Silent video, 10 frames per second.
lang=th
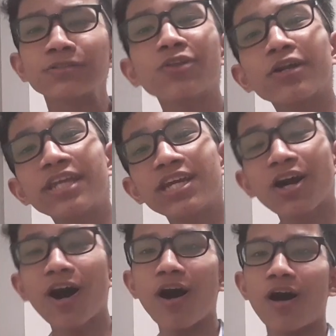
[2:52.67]
ตอนนี้
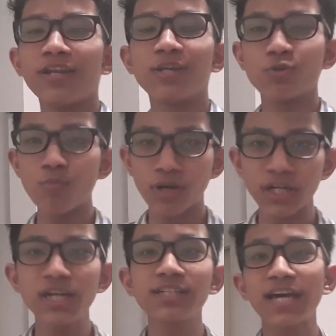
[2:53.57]
ก็หนึ่งทุ่มค
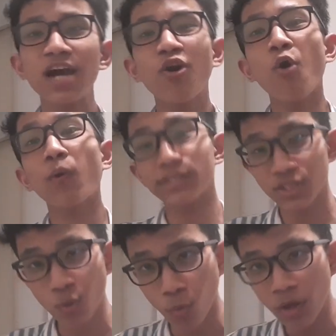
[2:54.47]
รึ่งนะของวัน
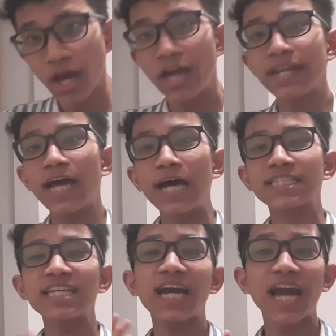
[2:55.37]
ศุกร์นะ
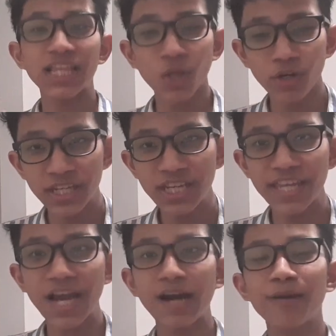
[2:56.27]
ซึ่งอาการตอนนี้เนี่
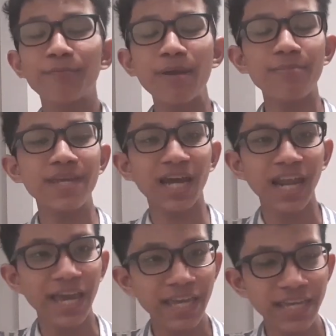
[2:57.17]
ยยังไม่มีอะ
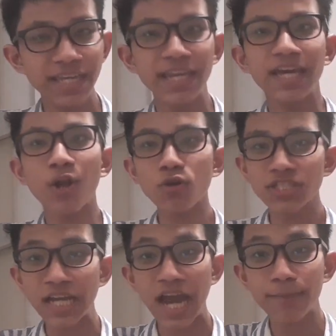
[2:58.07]
ไรนะนอก
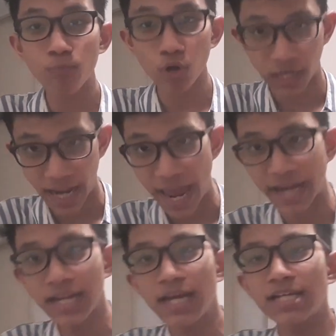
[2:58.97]
จากการปวดแขน
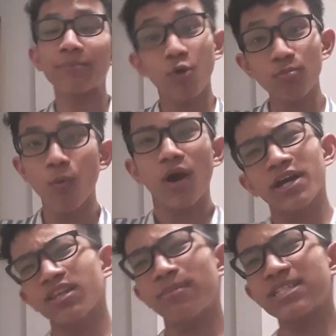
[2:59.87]
บางคนบอกว่า
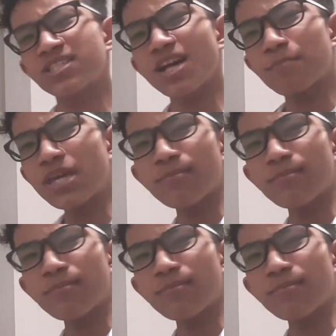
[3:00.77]
เอ้ยทำไมเสื้อพี่